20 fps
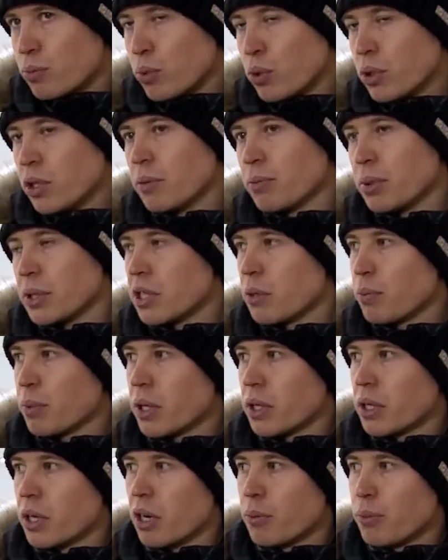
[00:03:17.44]
Будем
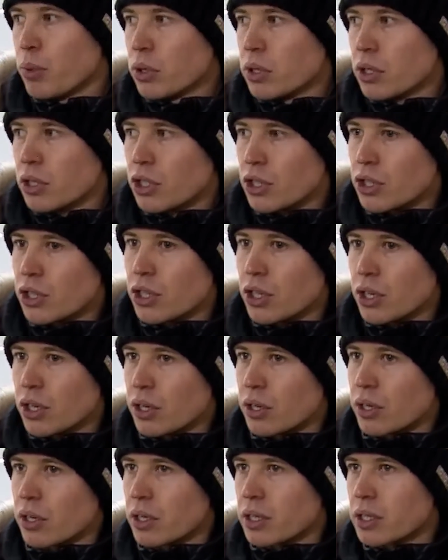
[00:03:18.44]
постепенно работать,
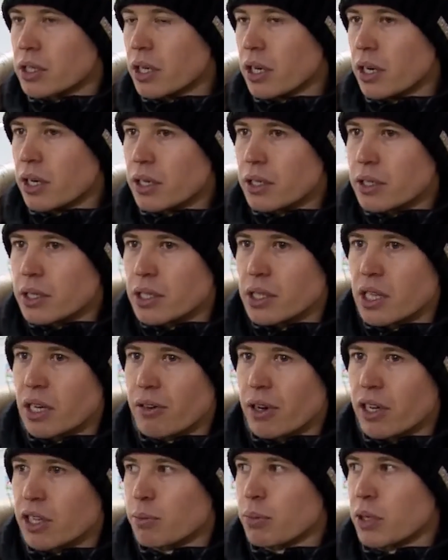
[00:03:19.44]
идти к цели,
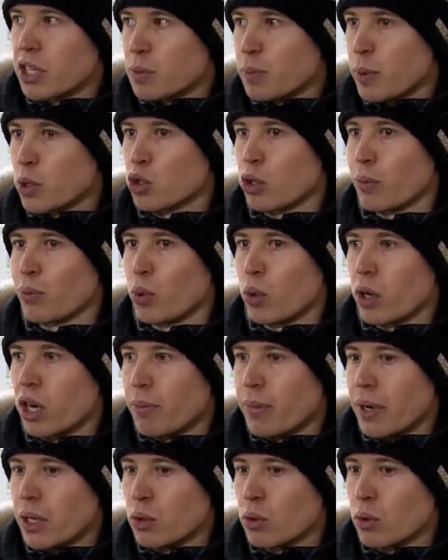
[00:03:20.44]
создавать боеспособную
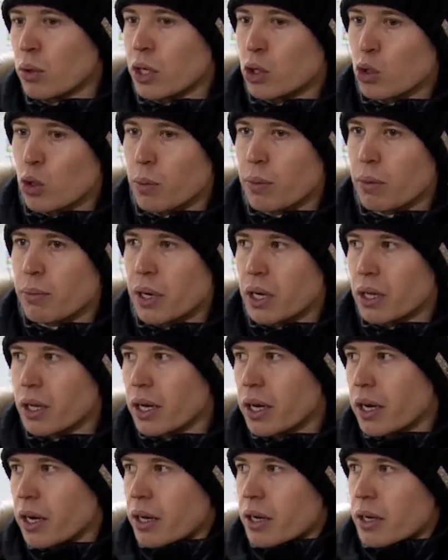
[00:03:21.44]
команду, которая бы
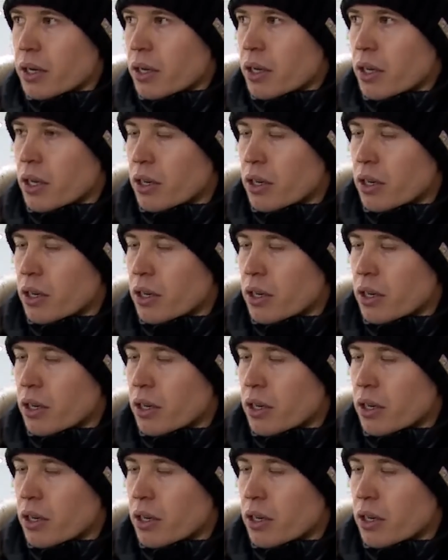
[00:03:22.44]
могла